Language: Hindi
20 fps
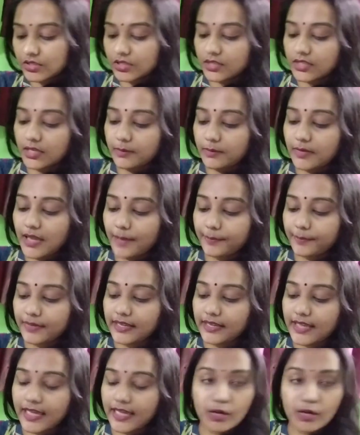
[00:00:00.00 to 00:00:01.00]
जितनी भी
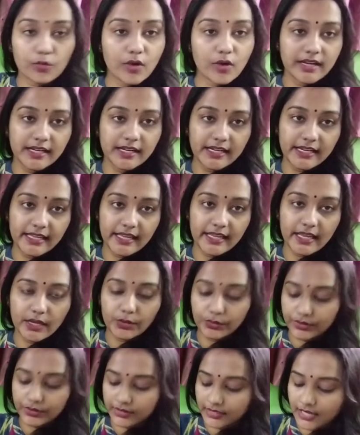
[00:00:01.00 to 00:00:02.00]
आपकी हेयर क्वांटिटी
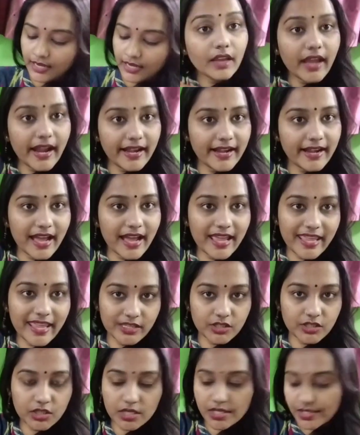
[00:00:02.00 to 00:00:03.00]
है उतना एंड हाँ
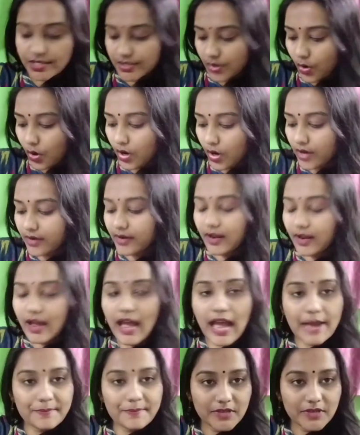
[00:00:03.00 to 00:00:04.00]
एक चीज़ और
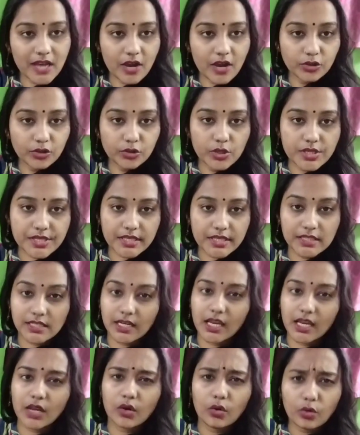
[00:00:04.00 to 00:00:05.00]
आप चाहो तो इसकी
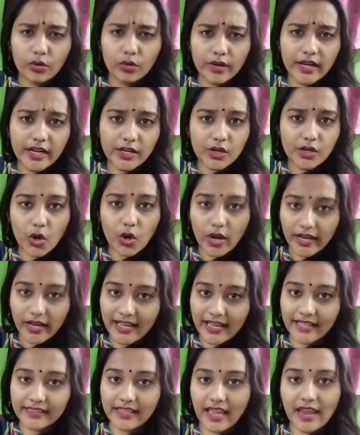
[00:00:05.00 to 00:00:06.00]
जगह कोकोनट
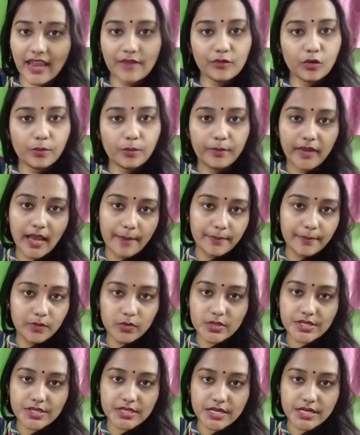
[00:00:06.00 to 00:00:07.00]
ऑयल आता है वो भी आप
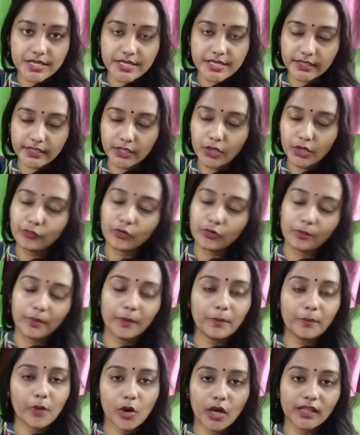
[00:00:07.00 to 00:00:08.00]
यूज़ कर सकते हो वो
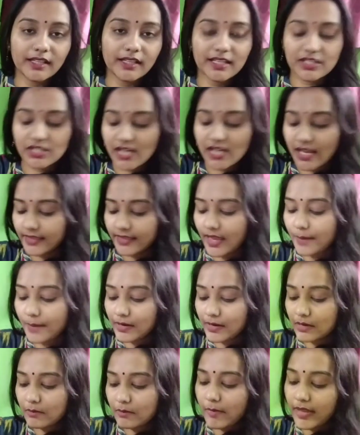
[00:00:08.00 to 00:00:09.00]
भी बहुत अच्छा आता है
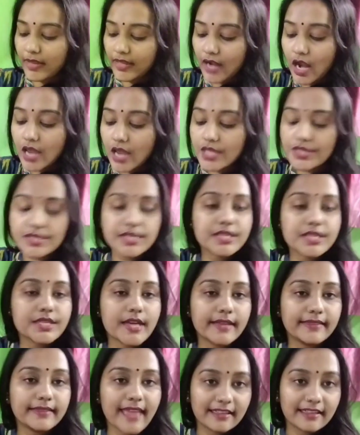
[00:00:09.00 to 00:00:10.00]
बट मेरा इसके
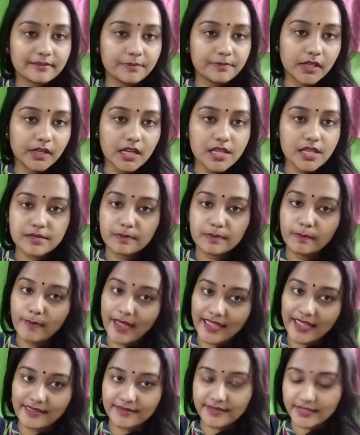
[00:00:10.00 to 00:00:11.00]
साथ एक्सपीरियंस
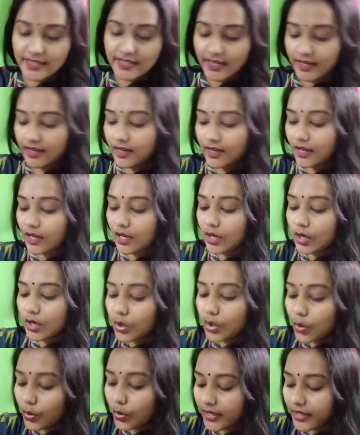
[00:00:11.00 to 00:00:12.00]
बेस्ट है
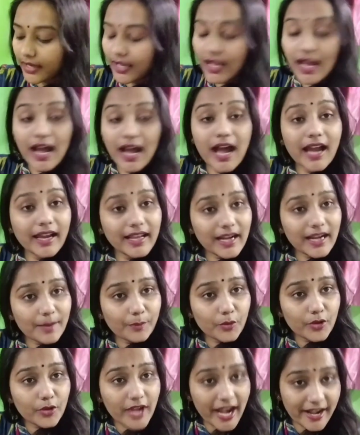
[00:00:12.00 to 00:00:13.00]
ओके okay, अगर
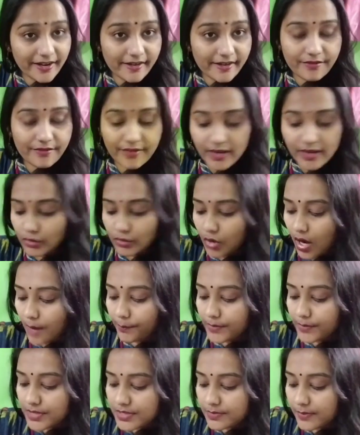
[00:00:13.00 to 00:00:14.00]
आपको डेंड्रफ है तो
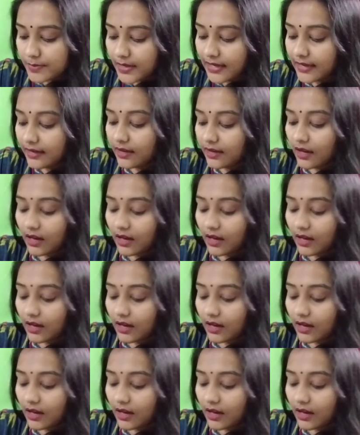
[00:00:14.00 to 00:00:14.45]
आप इसमें